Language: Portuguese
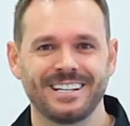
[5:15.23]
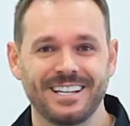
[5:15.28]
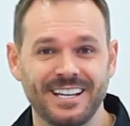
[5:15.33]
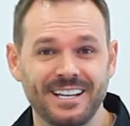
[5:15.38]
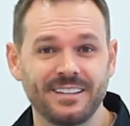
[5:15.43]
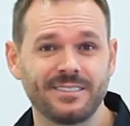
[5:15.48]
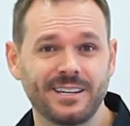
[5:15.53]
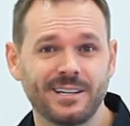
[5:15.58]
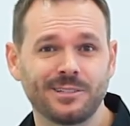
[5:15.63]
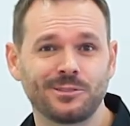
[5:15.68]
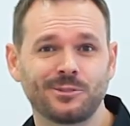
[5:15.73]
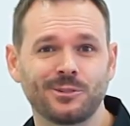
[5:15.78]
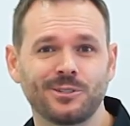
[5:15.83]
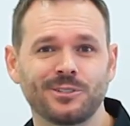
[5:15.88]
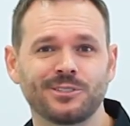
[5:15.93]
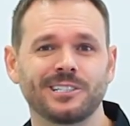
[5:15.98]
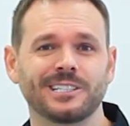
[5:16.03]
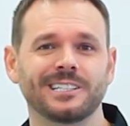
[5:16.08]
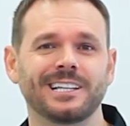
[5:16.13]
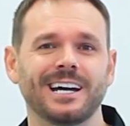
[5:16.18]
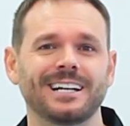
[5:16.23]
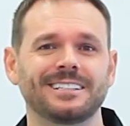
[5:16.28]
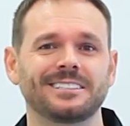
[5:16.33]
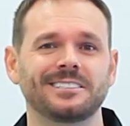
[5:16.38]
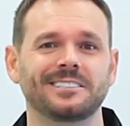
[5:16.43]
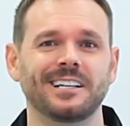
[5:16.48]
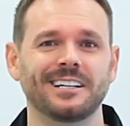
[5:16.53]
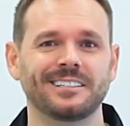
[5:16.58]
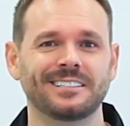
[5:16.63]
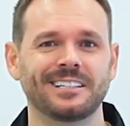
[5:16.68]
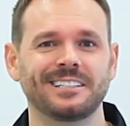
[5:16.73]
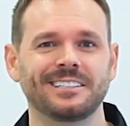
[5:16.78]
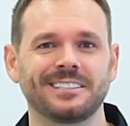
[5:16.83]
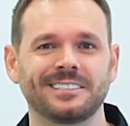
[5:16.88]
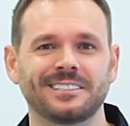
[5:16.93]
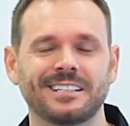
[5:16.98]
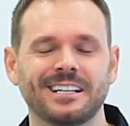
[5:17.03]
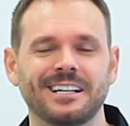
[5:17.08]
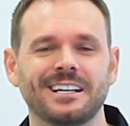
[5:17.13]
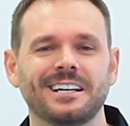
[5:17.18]
Entre as curiosidades dessa
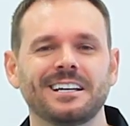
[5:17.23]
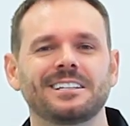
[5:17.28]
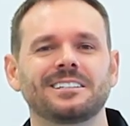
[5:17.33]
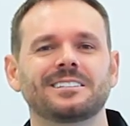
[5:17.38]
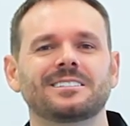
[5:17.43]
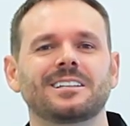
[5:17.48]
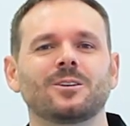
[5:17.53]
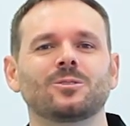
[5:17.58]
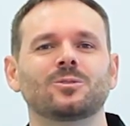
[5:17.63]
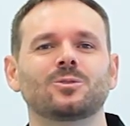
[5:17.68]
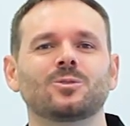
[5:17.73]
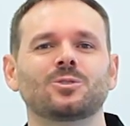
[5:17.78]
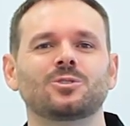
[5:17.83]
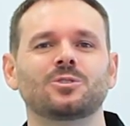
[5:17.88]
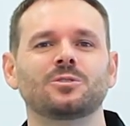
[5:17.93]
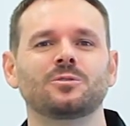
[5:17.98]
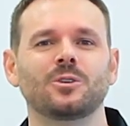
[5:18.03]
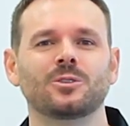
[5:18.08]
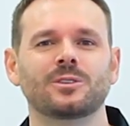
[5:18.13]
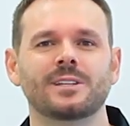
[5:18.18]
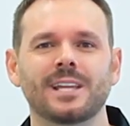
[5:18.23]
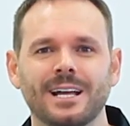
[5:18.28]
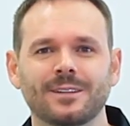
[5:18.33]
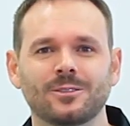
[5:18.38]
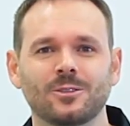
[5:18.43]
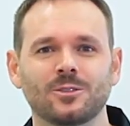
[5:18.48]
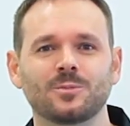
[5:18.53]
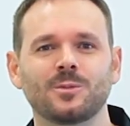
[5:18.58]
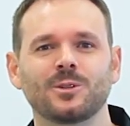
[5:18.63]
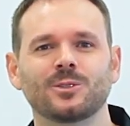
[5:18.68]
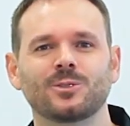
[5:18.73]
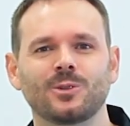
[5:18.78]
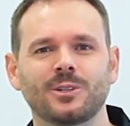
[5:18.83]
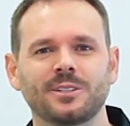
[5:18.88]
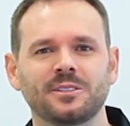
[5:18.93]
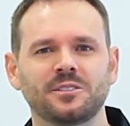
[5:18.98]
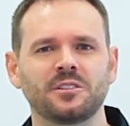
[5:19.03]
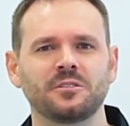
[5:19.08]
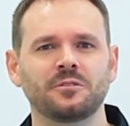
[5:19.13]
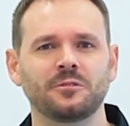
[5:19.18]
lista está o tucho voltado aos
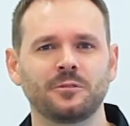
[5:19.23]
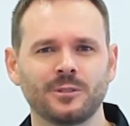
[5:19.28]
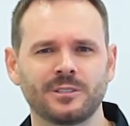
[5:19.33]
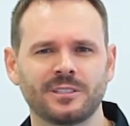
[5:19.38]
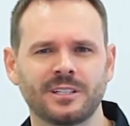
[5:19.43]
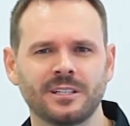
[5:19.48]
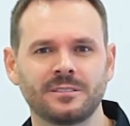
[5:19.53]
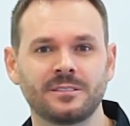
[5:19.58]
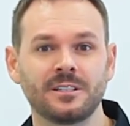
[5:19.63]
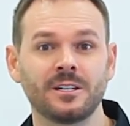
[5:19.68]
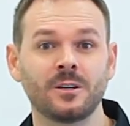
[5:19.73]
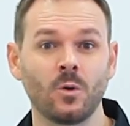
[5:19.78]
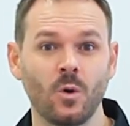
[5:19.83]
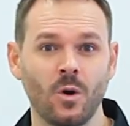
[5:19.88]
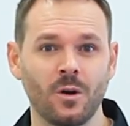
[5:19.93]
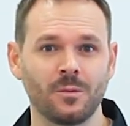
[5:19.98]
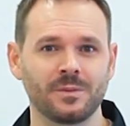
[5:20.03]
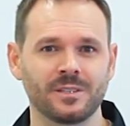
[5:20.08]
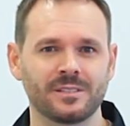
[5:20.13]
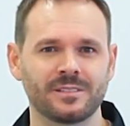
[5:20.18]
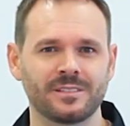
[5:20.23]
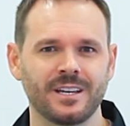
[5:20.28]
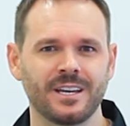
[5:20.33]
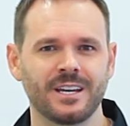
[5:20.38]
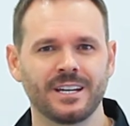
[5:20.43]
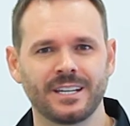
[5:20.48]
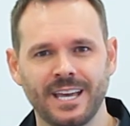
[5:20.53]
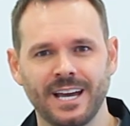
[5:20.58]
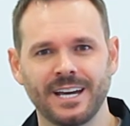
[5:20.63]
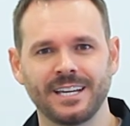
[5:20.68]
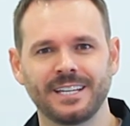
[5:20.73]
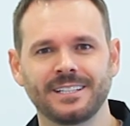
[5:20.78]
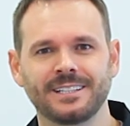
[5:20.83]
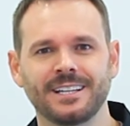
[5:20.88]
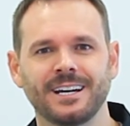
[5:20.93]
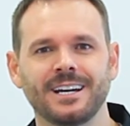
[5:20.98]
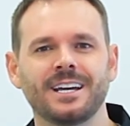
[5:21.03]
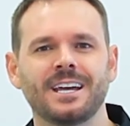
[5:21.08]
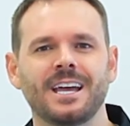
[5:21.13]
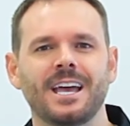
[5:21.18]
motores de Fuscas e Kombis, que
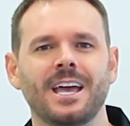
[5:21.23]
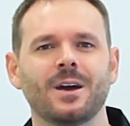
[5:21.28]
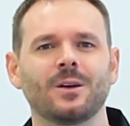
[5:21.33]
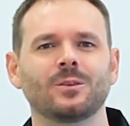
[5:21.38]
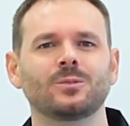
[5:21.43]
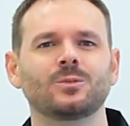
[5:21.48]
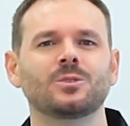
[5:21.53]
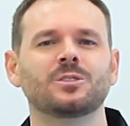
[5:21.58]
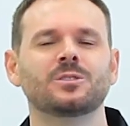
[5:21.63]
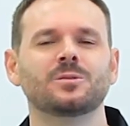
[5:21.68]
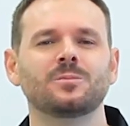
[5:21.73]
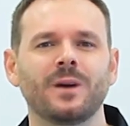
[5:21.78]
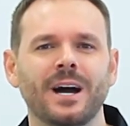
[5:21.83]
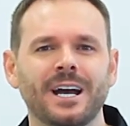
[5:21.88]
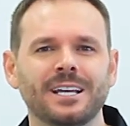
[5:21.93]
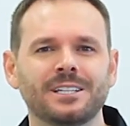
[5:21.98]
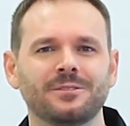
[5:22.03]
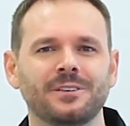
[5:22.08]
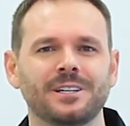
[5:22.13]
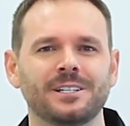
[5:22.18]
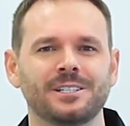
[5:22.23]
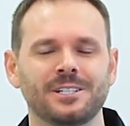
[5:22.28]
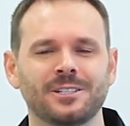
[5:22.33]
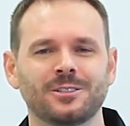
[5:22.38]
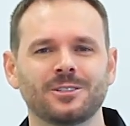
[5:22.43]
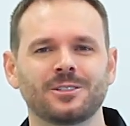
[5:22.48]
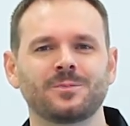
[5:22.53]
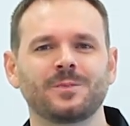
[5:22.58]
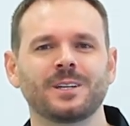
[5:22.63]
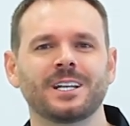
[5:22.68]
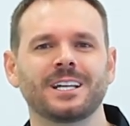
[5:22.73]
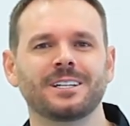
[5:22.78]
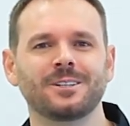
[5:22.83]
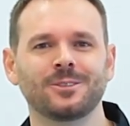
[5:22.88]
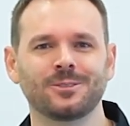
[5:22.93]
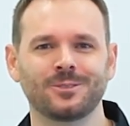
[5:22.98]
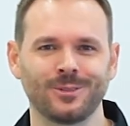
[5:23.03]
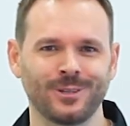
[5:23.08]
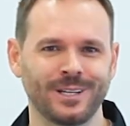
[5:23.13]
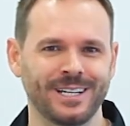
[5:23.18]
ainda é um dos mais vendidos pela
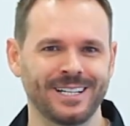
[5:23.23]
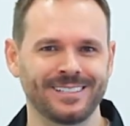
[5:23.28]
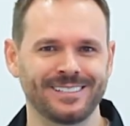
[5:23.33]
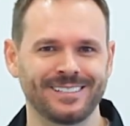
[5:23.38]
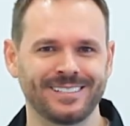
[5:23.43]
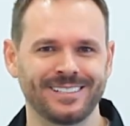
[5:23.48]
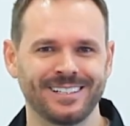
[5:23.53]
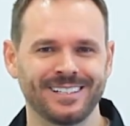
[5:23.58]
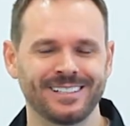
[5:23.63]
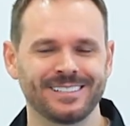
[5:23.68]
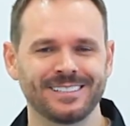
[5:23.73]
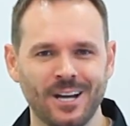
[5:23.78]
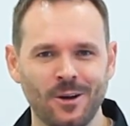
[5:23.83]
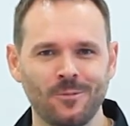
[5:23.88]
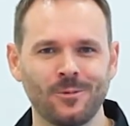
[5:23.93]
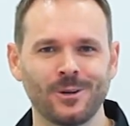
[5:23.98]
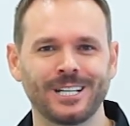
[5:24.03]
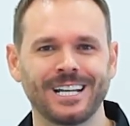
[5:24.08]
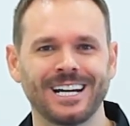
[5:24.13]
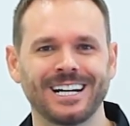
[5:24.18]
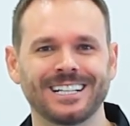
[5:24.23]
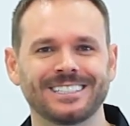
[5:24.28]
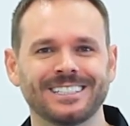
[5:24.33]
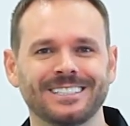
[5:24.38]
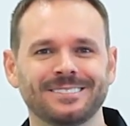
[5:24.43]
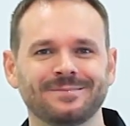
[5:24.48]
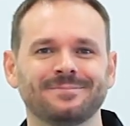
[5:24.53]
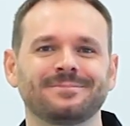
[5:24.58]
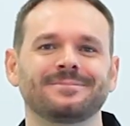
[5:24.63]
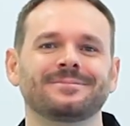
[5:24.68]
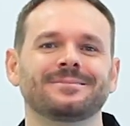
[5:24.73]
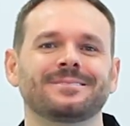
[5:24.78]
Rio Sulense. Dá uma olhada!